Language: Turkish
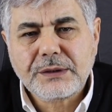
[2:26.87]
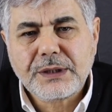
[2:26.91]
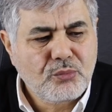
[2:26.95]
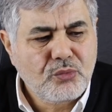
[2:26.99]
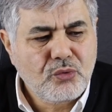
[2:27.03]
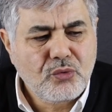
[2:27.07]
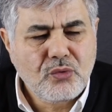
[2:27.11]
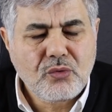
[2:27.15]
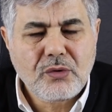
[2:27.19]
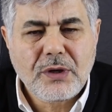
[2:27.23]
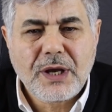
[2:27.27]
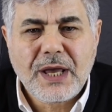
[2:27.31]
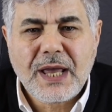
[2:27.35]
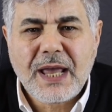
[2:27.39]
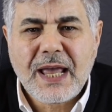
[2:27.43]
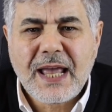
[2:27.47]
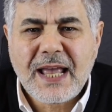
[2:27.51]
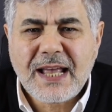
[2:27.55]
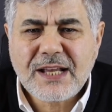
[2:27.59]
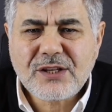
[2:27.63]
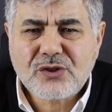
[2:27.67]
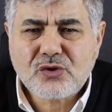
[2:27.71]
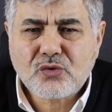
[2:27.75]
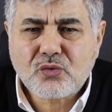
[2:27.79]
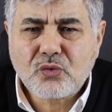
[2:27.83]
Bu
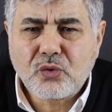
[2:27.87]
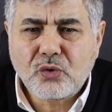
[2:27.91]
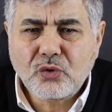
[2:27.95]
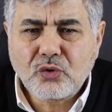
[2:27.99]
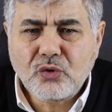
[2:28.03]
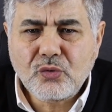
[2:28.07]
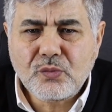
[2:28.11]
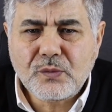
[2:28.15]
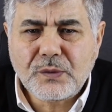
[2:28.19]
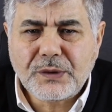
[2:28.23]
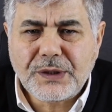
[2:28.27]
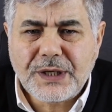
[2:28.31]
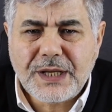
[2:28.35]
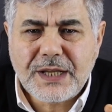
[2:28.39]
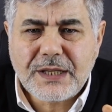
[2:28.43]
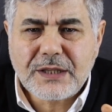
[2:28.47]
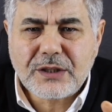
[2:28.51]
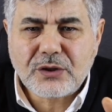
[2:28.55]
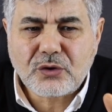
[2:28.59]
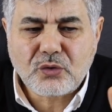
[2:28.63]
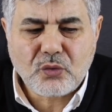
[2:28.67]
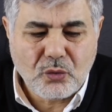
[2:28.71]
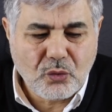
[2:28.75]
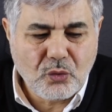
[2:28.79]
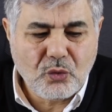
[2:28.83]
HES kodu mu
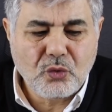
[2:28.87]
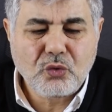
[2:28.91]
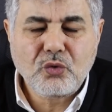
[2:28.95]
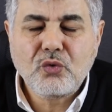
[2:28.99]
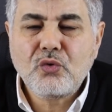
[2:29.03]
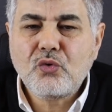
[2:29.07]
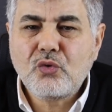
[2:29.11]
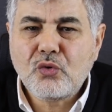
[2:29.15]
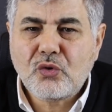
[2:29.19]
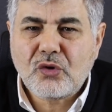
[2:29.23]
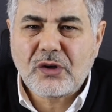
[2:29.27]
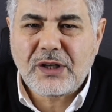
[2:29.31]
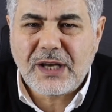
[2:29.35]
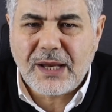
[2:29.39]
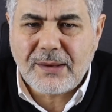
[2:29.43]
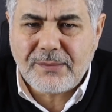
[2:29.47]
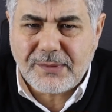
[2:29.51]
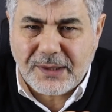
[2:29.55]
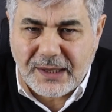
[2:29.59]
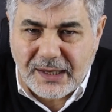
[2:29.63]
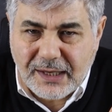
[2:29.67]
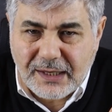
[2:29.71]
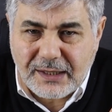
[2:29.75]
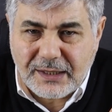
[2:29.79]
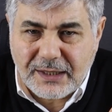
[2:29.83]
nedir onu
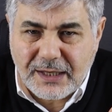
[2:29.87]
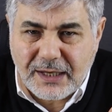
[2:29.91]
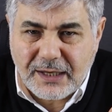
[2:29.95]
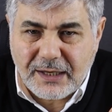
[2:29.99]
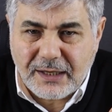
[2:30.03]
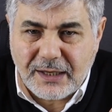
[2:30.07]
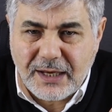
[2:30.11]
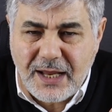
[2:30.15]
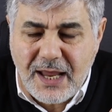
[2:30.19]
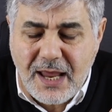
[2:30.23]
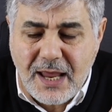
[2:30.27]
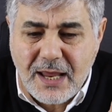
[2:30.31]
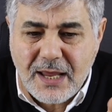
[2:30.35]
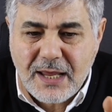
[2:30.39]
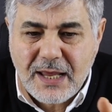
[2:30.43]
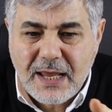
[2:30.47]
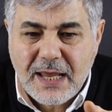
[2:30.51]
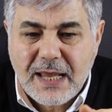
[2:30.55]
yüklemeyenlerle